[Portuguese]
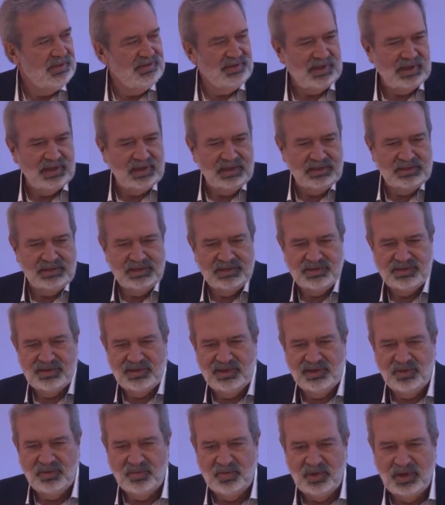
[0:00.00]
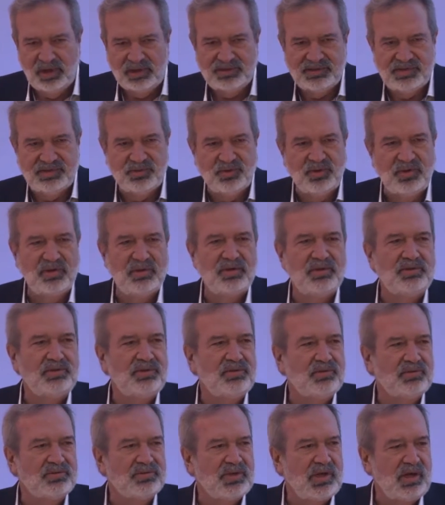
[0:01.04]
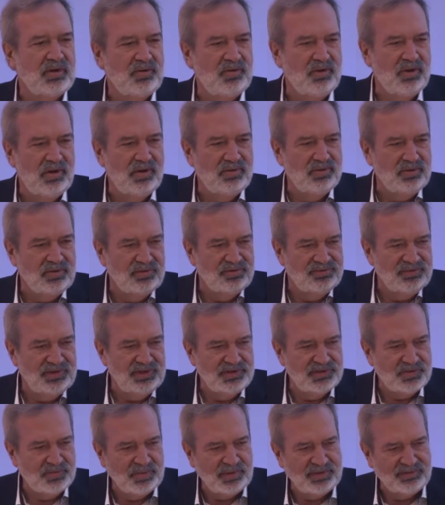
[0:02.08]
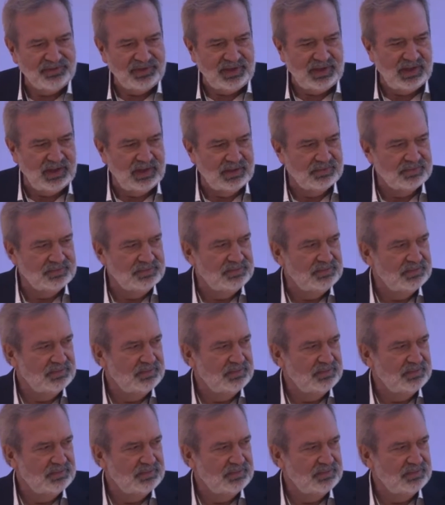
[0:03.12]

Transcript: Agradecer ao Boasson e ao Jacó o convite para falar